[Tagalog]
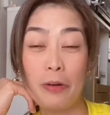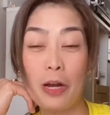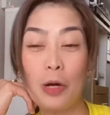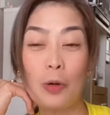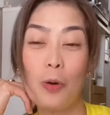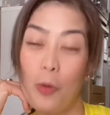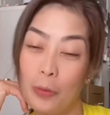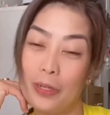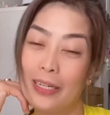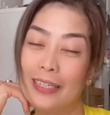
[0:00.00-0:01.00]
ng
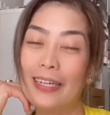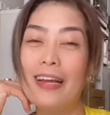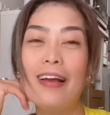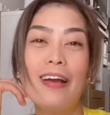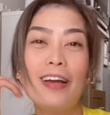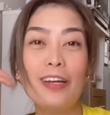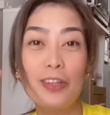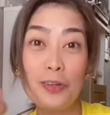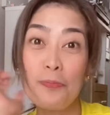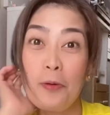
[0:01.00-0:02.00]
coke.
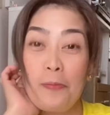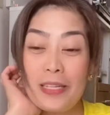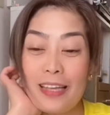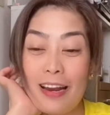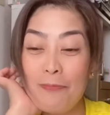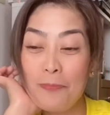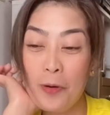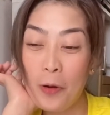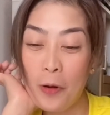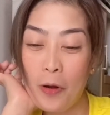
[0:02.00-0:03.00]
Yun po, masarap
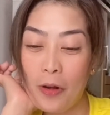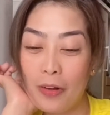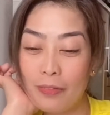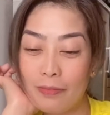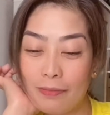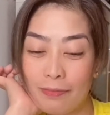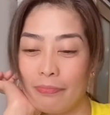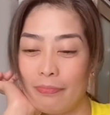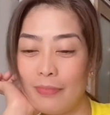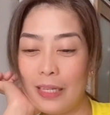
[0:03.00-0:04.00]
po.
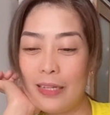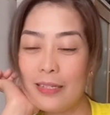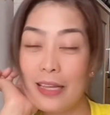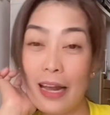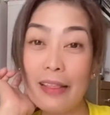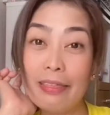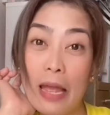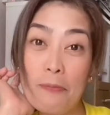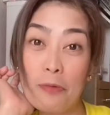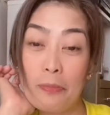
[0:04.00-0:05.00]
Second
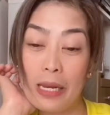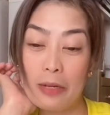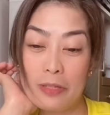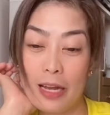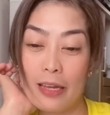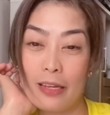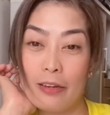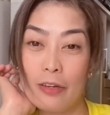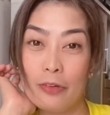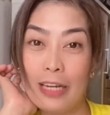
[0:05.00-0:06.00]
time bumili ko sa kanya.
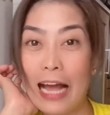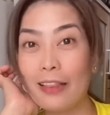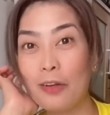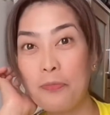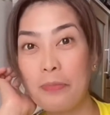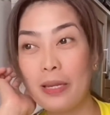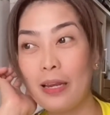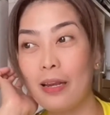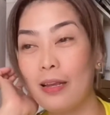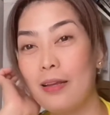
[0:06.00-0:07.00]
Yung dati kong
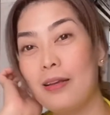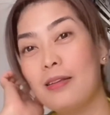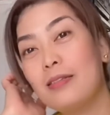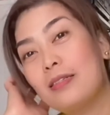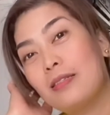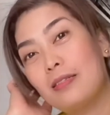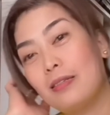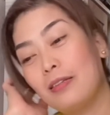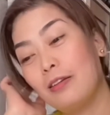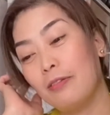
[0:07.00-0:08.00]
binili is
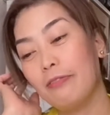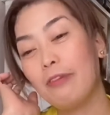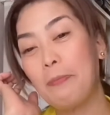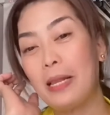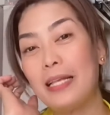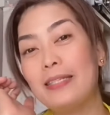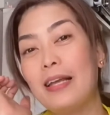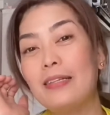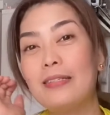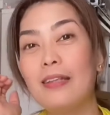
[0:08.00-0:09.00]
yun, family
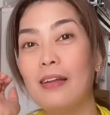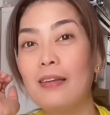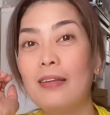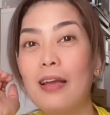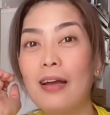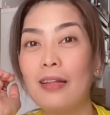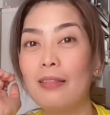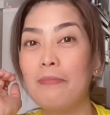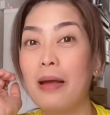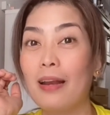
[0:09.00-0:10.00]
size din at
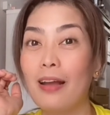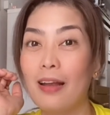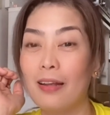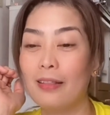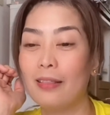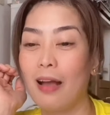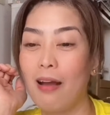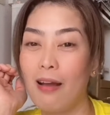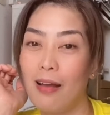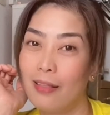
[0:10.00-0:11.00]
margarita.
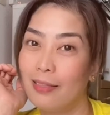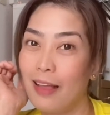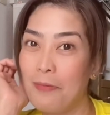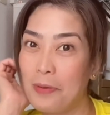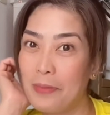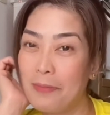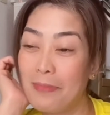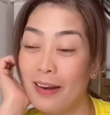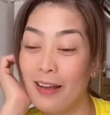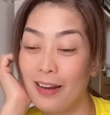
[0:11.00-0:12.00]
Tama ba yun?
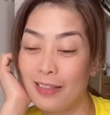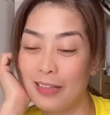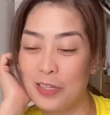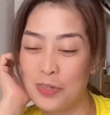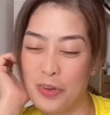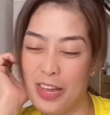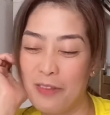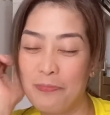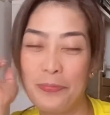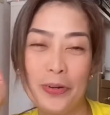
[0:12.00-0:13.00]
Margarita. So,
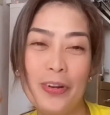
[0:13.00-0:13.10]
ayan po.